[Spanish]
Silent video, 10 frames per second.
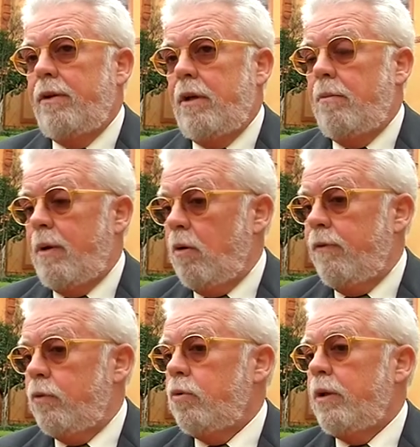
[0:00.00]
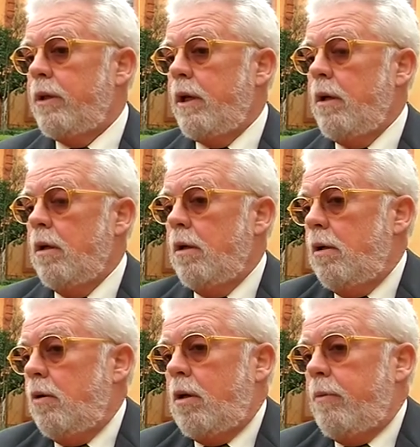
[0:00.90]
y sin embargo el futuro está ahí
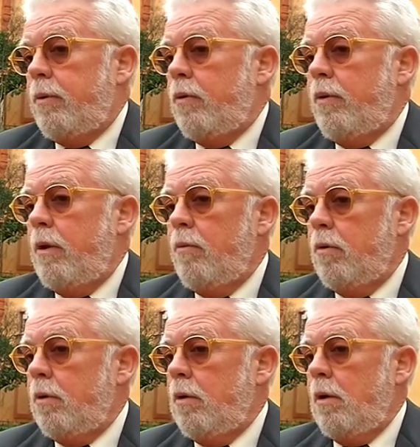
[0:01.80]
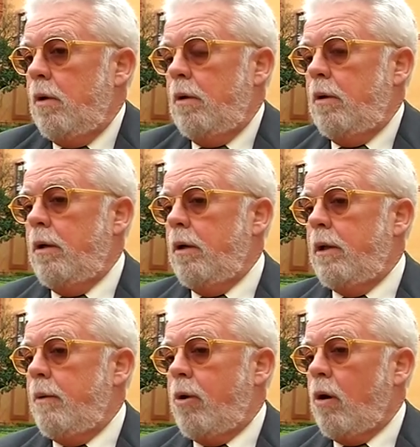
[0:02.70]
lo que producimos eh,
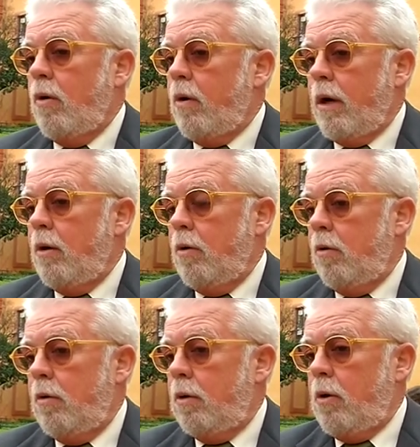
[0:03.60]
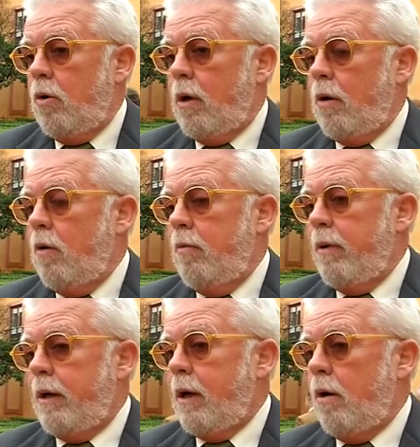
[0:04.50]
tenemos que colocarnos, colocarlo en un
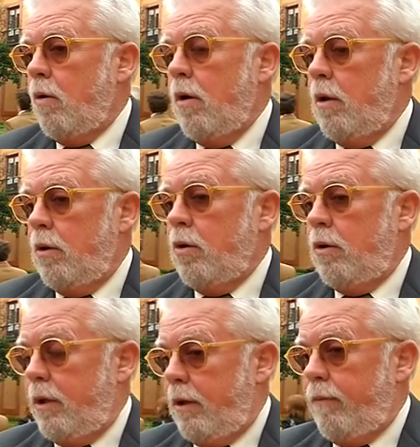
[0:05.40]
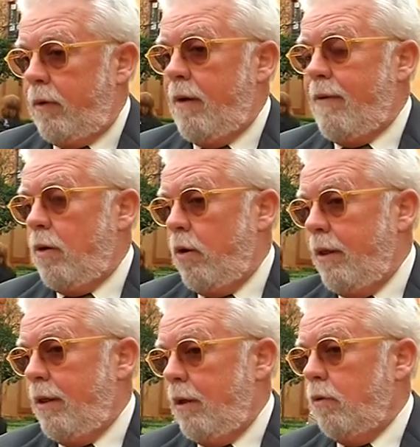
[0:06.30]
mercado donde que
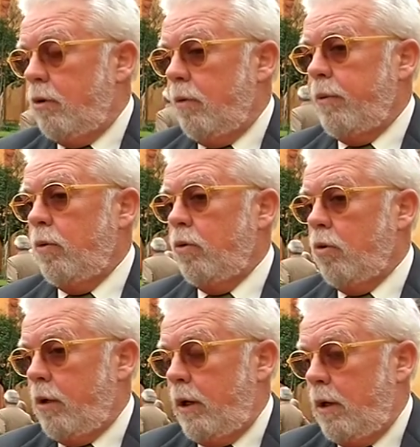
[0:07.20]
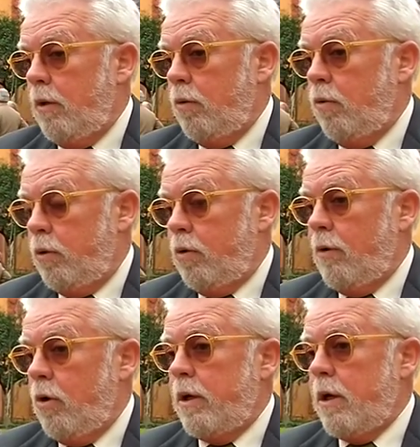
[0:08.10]
valorice nuestros productos, que es nuestro
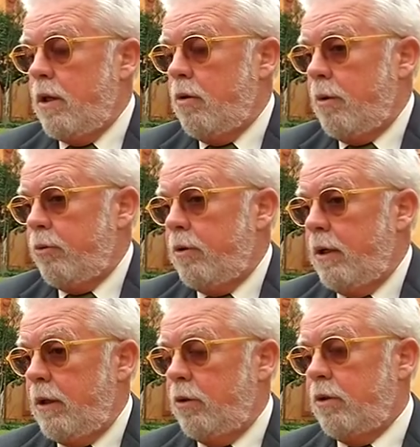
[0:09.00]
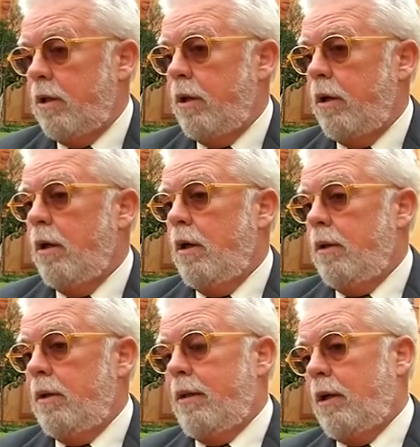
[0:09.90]
valor añadido y la posibilidad entonces de,
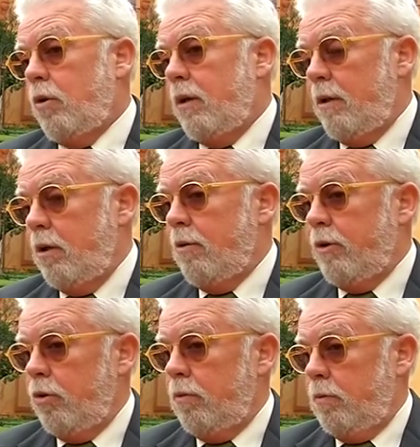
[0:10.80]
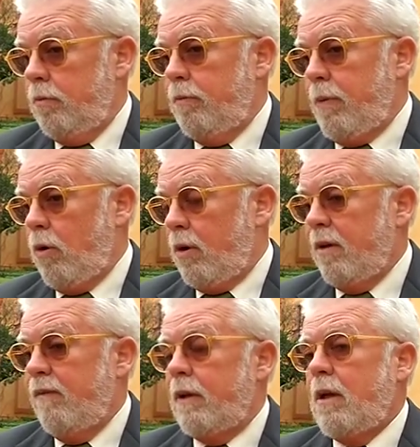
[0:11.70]
hacer toda esa innovación para lo que
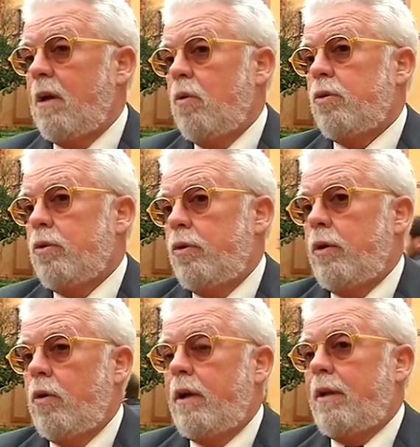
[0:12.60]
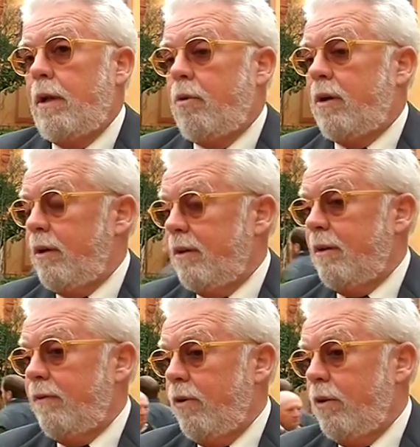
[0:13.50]
hacen falta recursos. Yo creo que tenemos que hacer
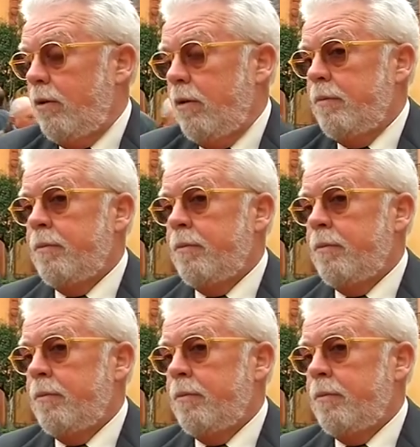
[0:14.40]
ese esfuerzo